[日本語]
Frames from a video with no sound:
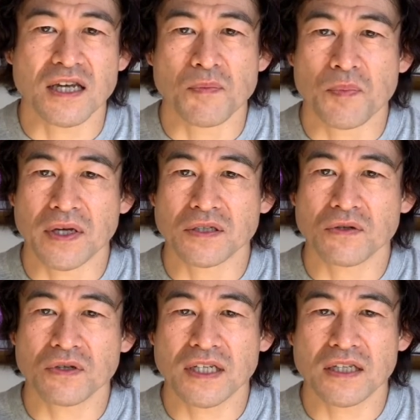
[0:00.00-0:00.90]

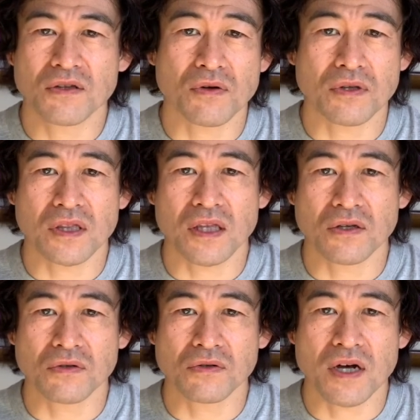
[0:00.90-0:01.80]
ベストキッドって
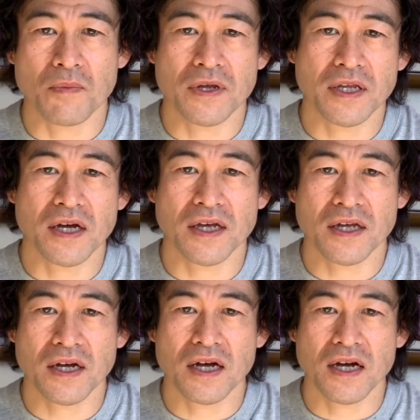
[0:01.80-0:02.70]
いうアメリカ映
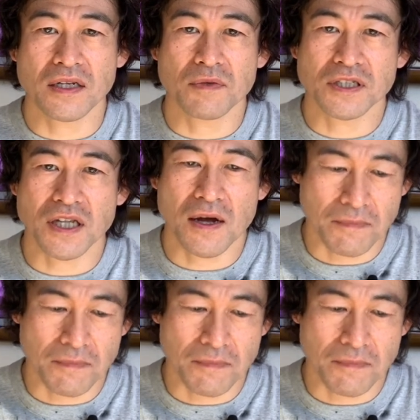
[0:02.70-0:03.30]
画がありました。